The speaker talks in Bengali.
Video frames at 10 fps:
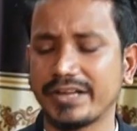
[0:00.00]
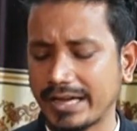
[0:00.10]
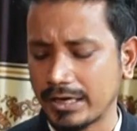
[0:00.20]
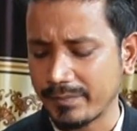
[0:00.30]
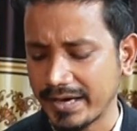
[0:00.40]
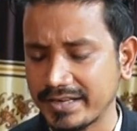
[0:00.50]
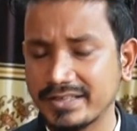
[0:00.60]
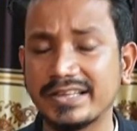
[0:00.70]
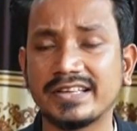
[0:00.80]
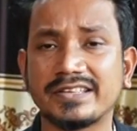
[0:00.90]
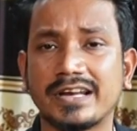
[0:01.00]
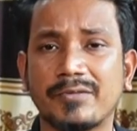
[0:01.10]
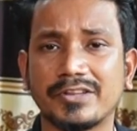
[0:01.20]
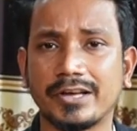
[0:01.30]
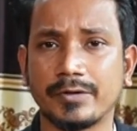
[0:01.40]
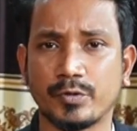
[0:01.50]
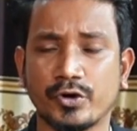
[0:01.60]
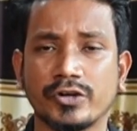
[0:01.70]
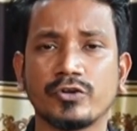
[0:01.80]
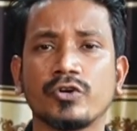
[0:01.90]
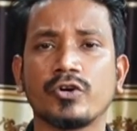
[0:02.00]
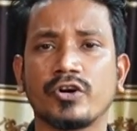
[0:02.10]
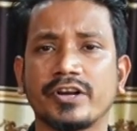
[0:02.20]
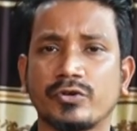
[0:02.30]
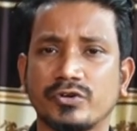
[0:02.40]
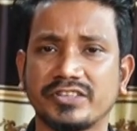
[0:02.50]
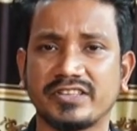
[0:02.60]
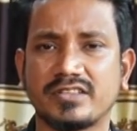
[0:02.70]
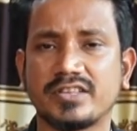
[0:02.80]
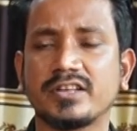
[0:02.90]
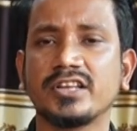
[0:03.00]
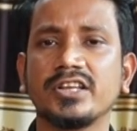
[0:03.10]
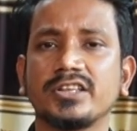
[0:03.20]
ঢাকার বাইরে থেকে যারা আমাদের এই প্রোডাক্টগুলো অর্ডার করতে চাচ্ছেন